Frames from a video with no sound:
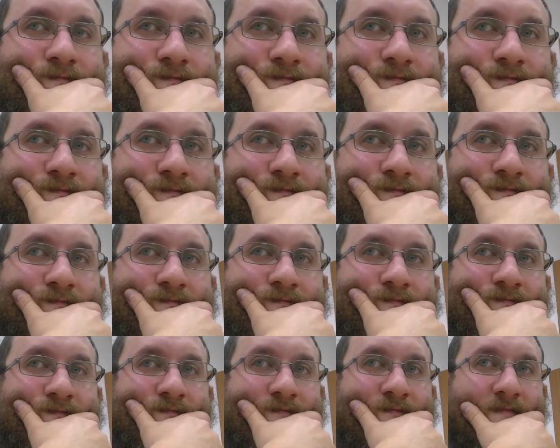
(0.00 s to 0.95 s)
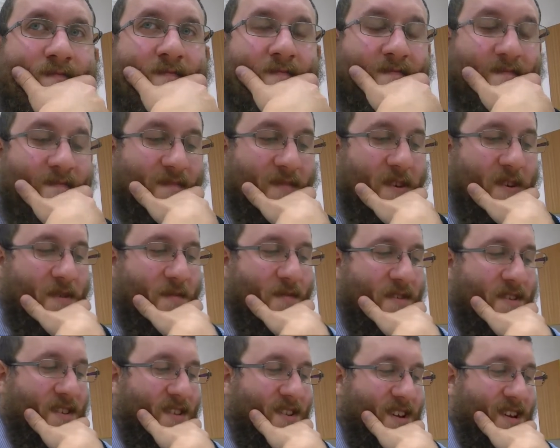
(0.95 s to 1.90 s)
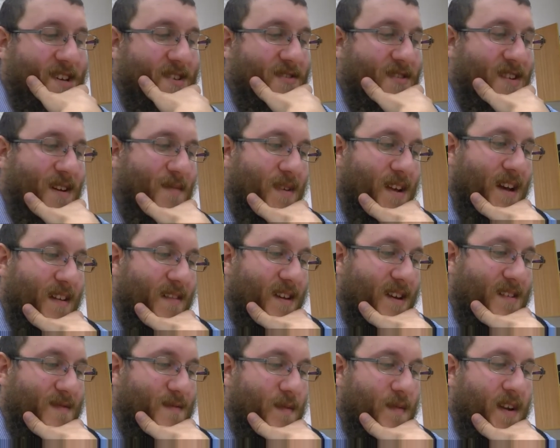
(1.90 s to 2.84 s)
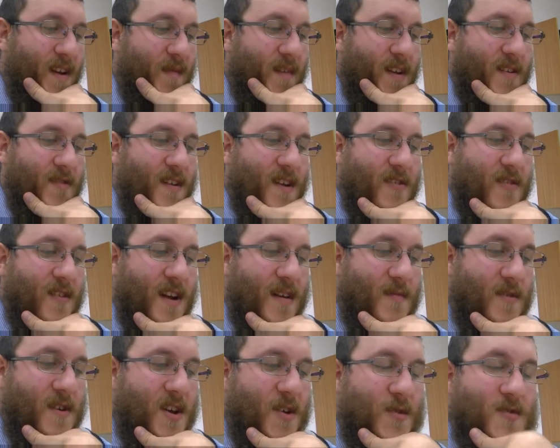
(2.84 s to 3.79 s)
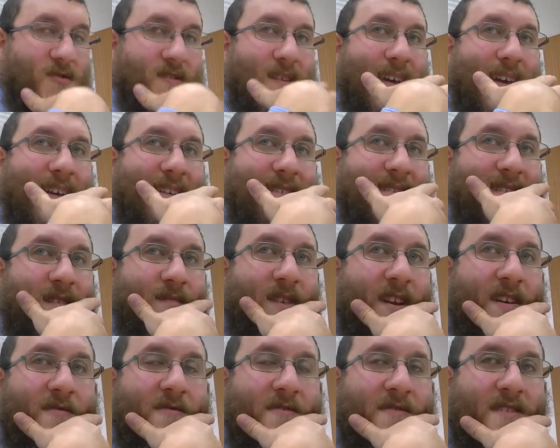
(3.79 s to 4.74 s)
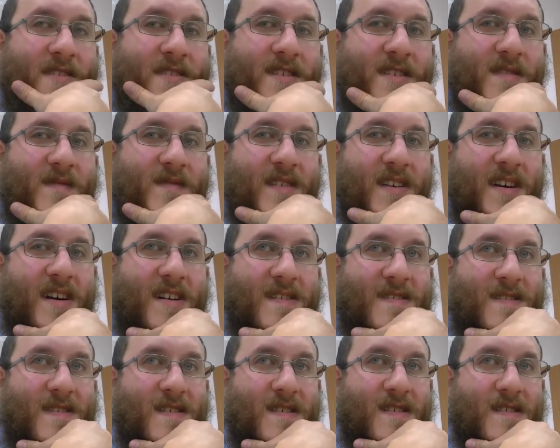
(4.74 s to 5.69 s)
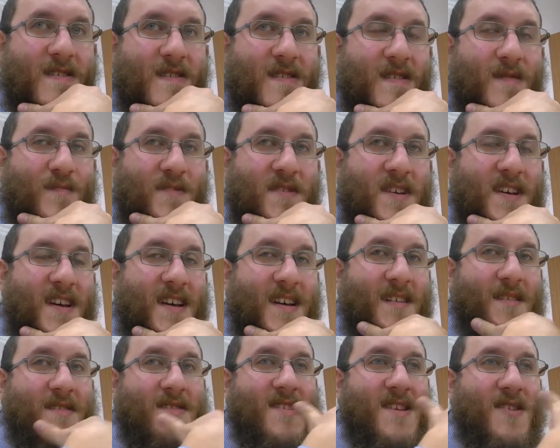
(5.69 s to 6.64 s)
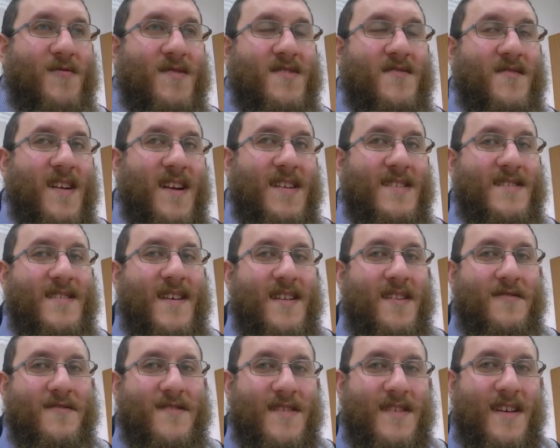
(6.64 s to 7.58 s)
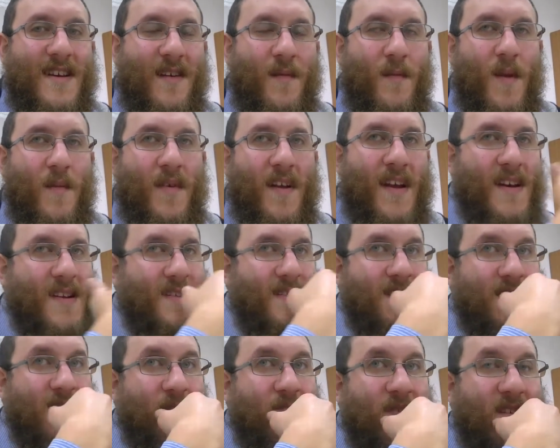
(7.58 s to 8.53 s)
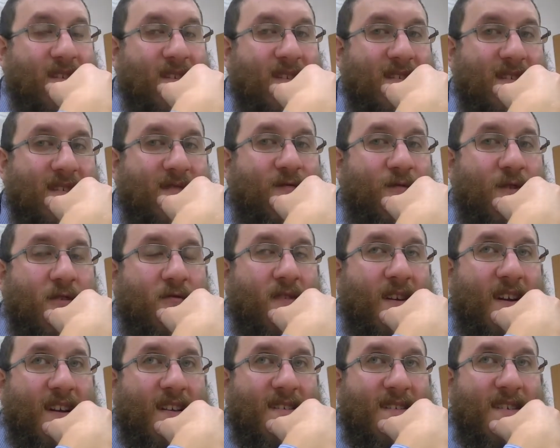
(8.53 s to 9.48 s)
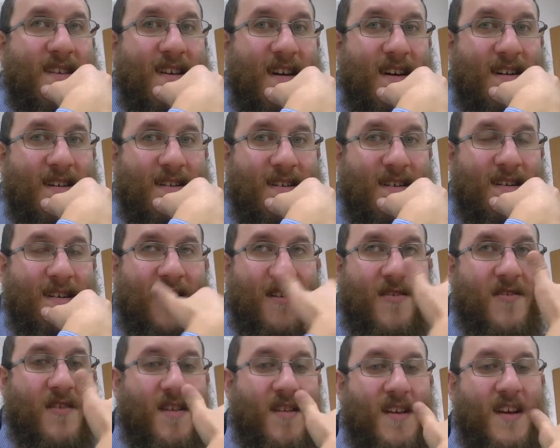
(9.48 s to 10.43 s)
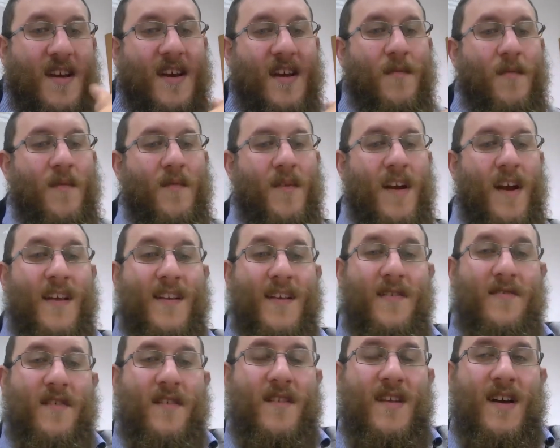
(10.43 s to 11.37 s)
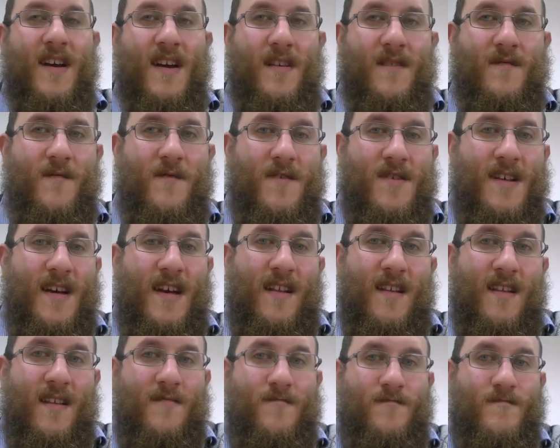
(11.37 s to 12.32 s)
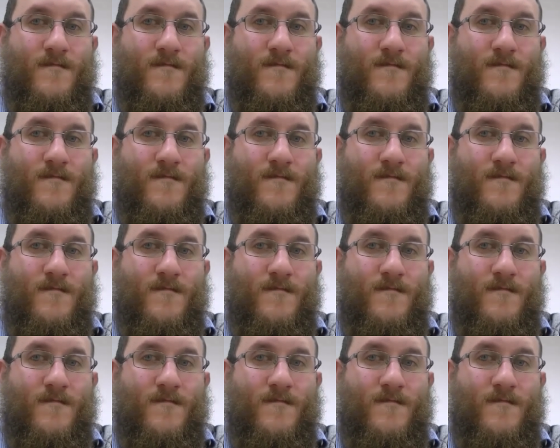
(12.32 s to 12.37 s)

nosotros. Pero ¿cómo entra eso en las palabras preparar para ciudad Torah? Porque no es una herencia para vos. ¿Qué significa? Porque si no es una herencia, entonces hay que prepararse. Y si sí fuera una herencia, no tendrías que prepararse, no tendrías que esforzarte.